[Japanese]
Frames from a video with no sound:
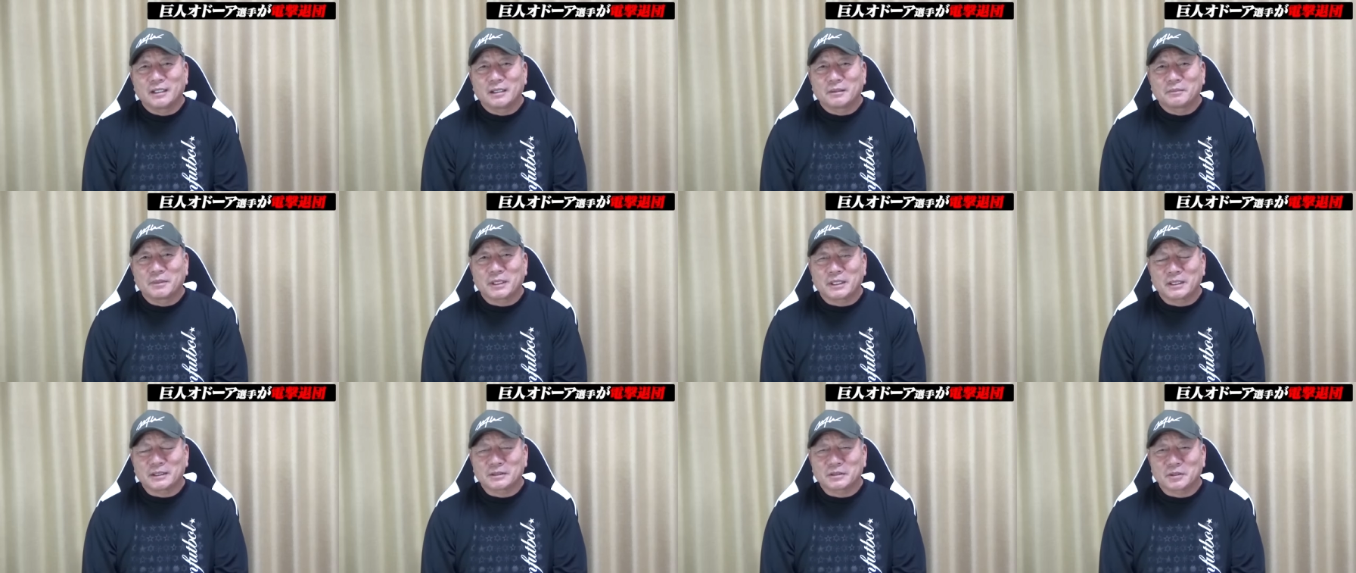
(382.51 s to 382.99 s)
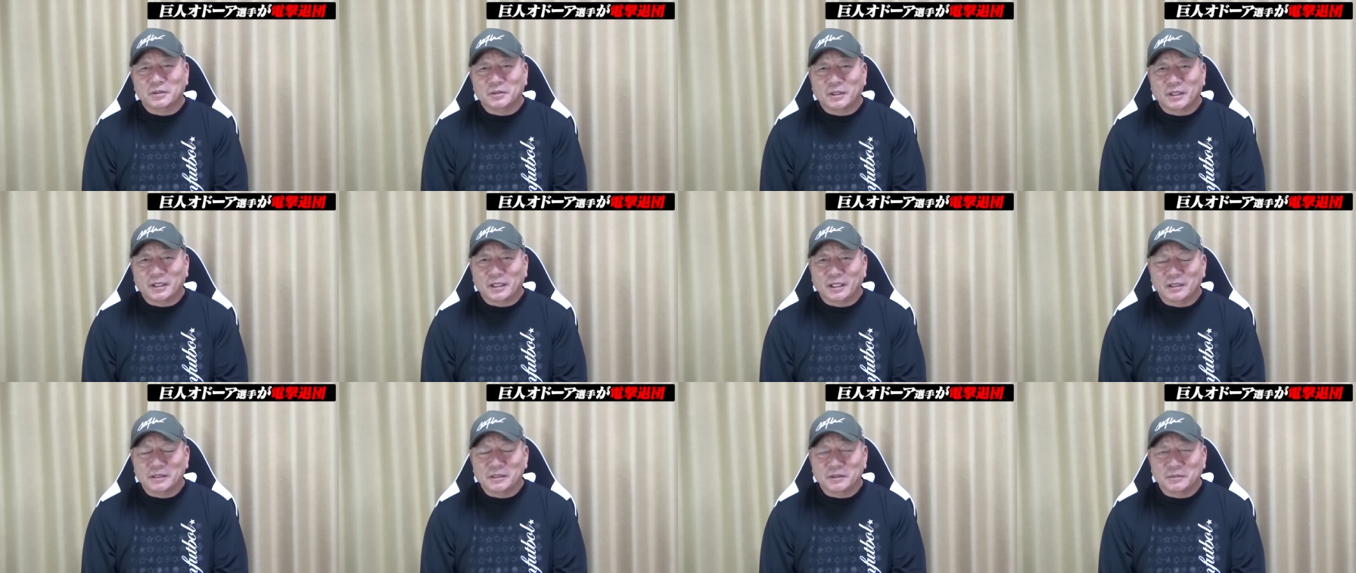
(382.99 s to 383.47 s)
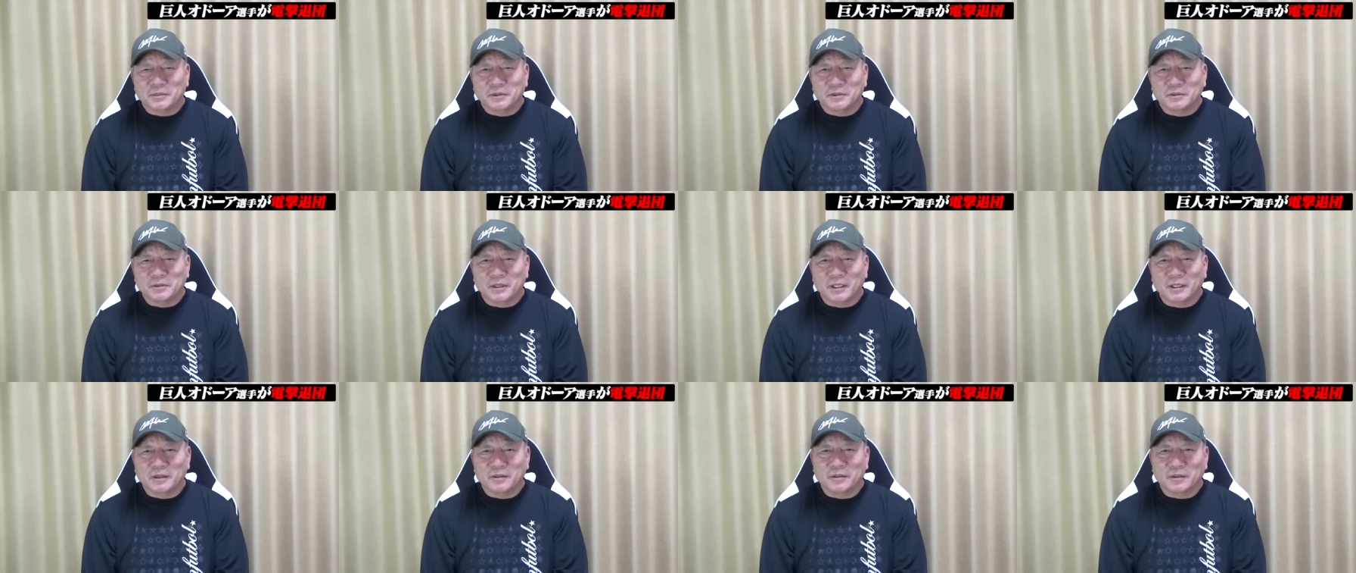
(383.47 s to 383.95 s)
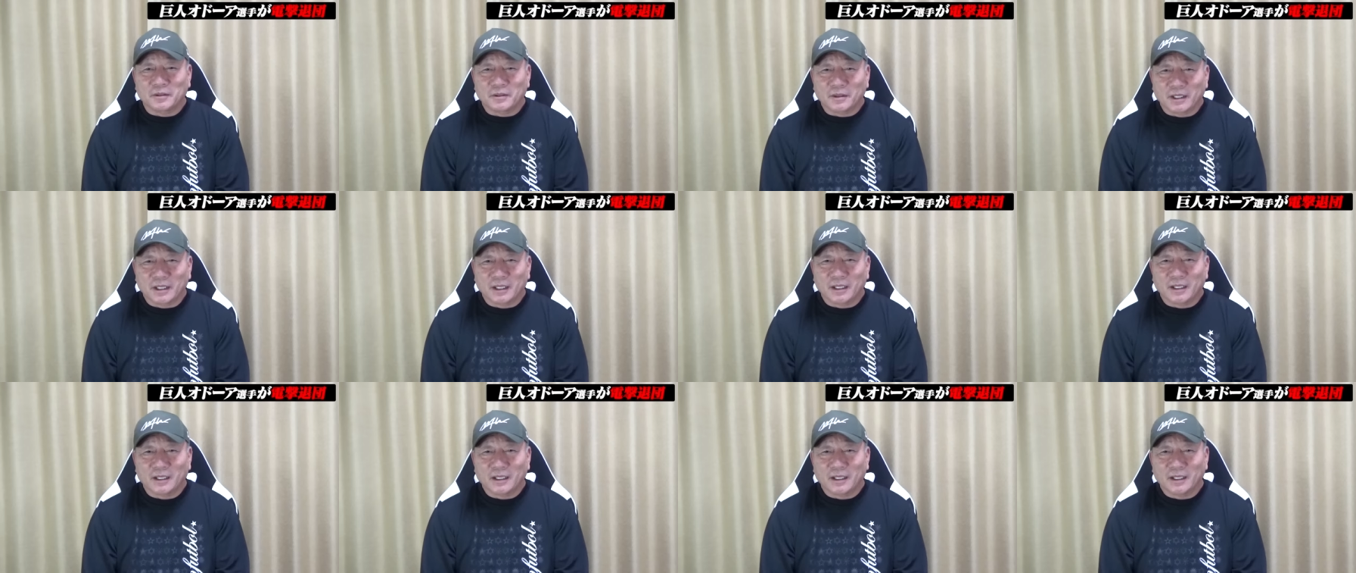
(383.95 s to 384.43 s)
まあそんな感じも受けるよ
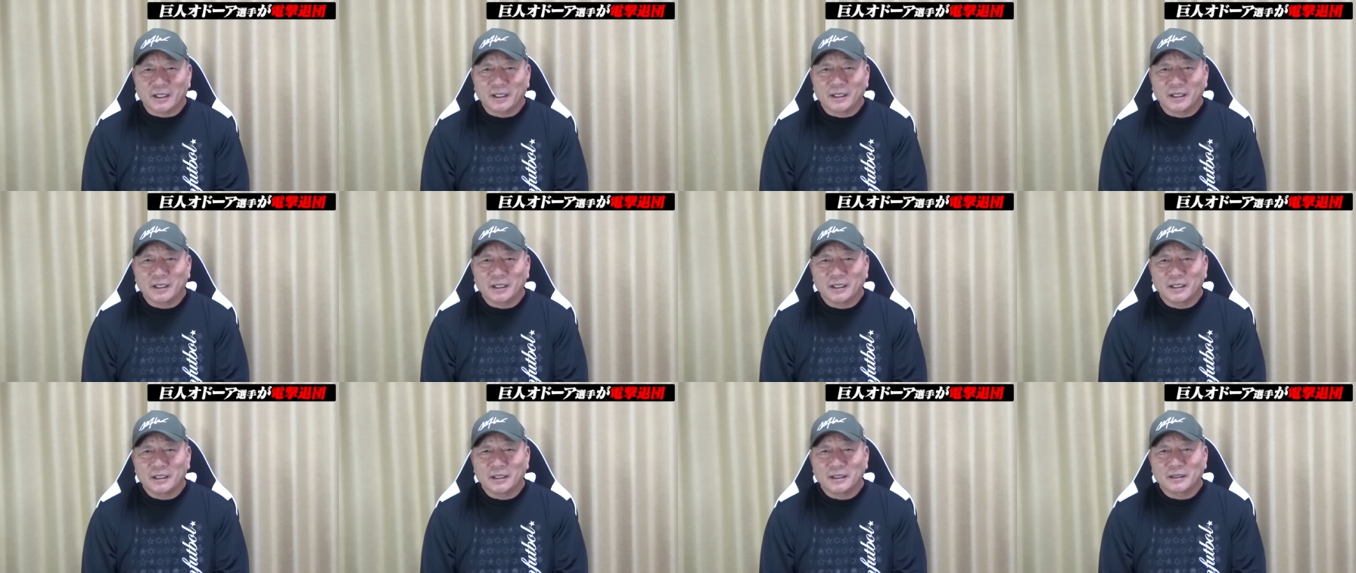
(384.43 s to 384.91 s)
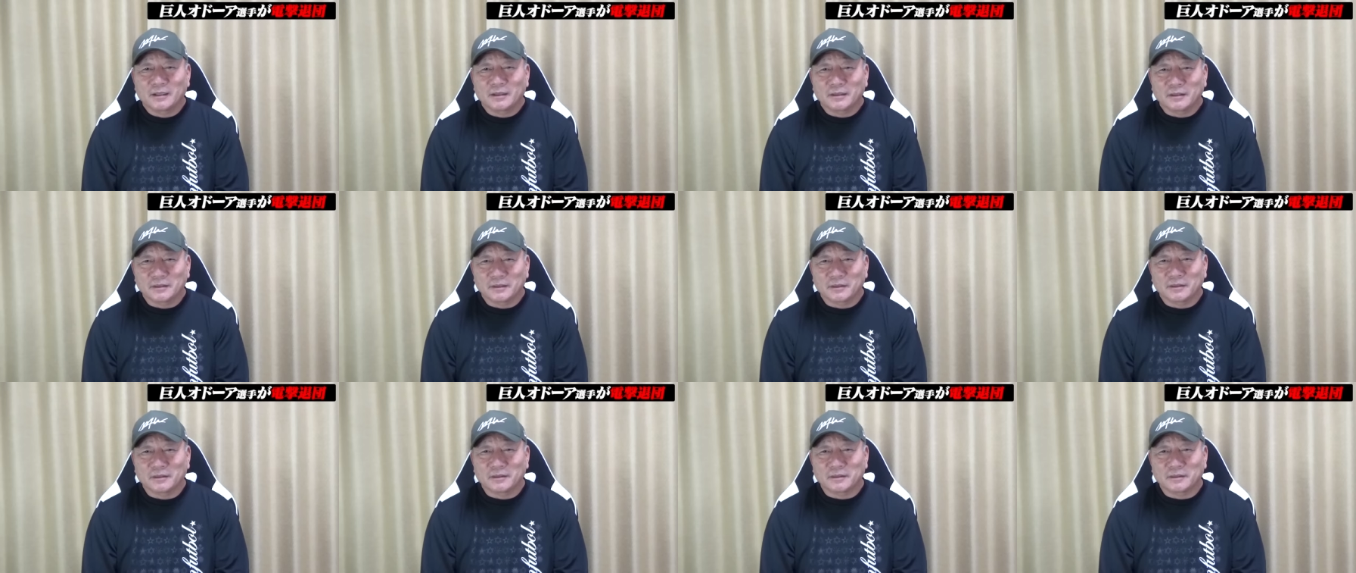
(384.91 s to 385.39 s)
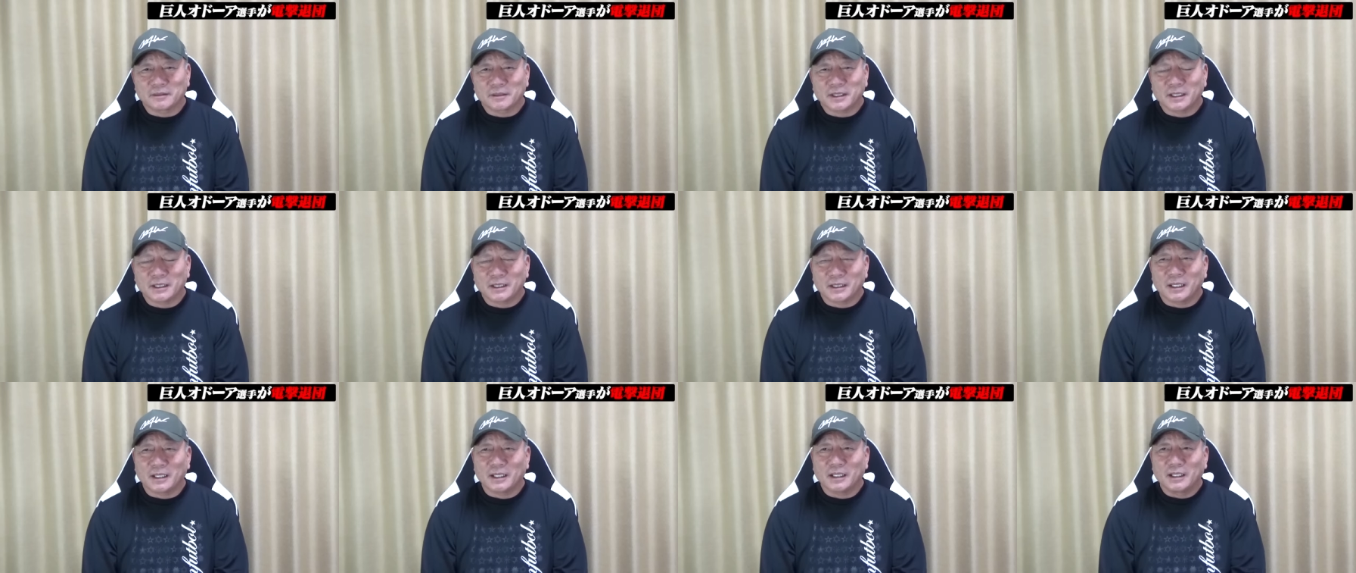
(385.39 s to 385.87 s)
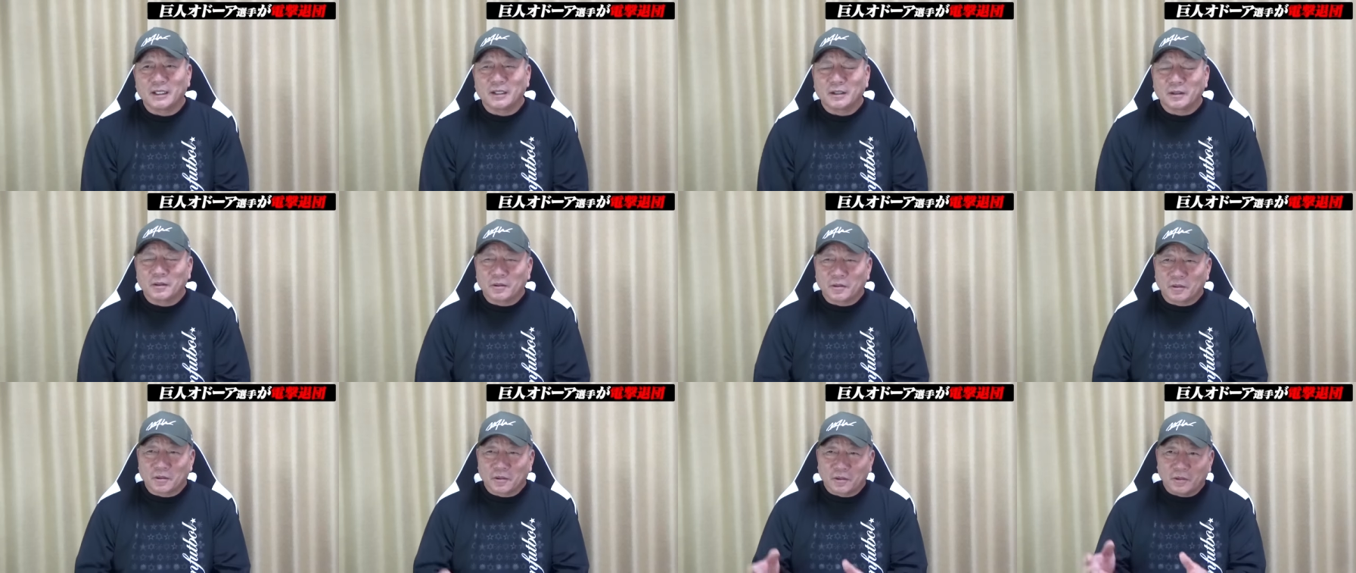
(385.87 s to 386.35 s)
ねなるほど、ただ
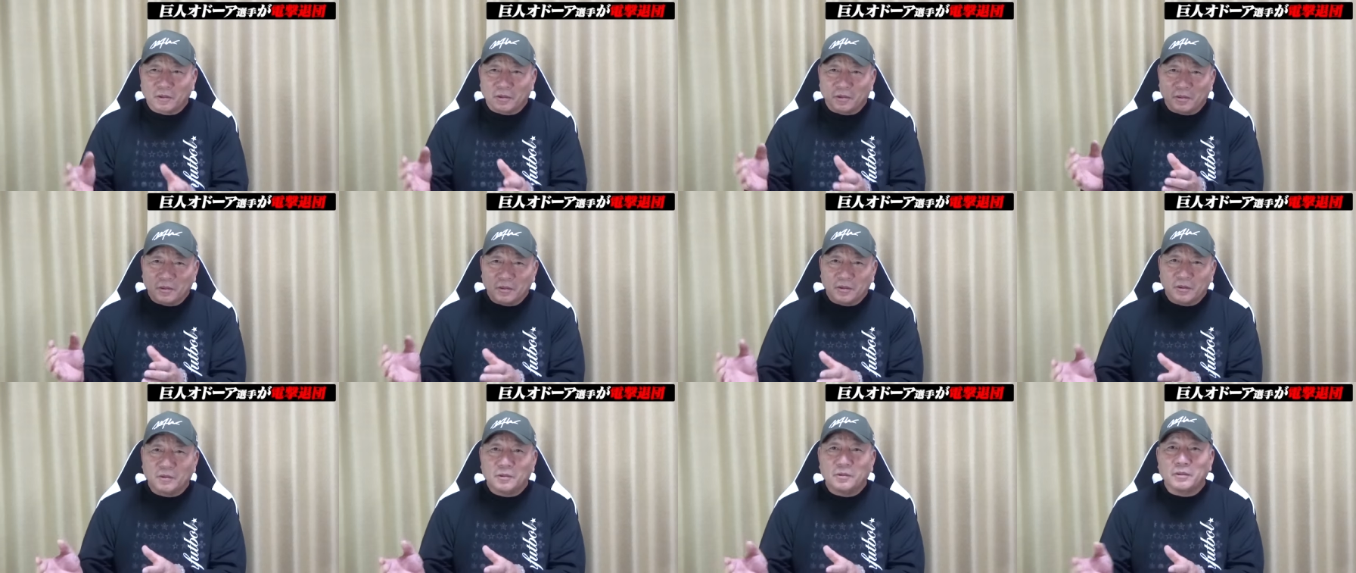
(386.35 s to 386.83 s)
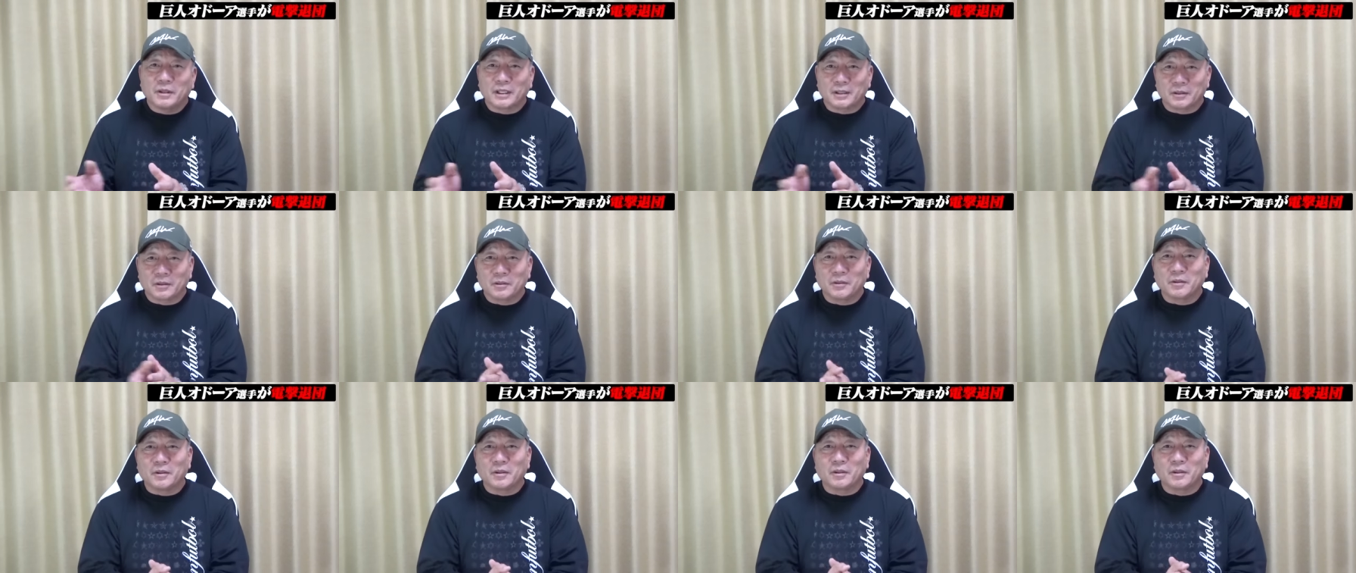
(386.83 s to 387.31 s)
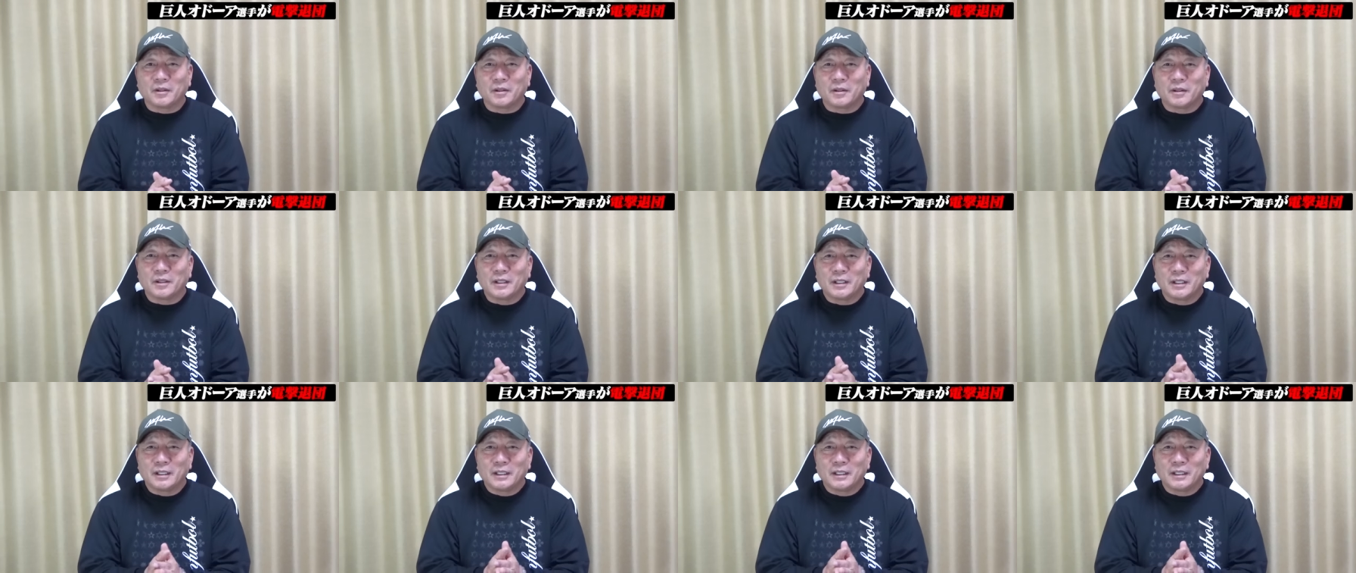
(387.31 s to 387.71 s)
このお堂話の、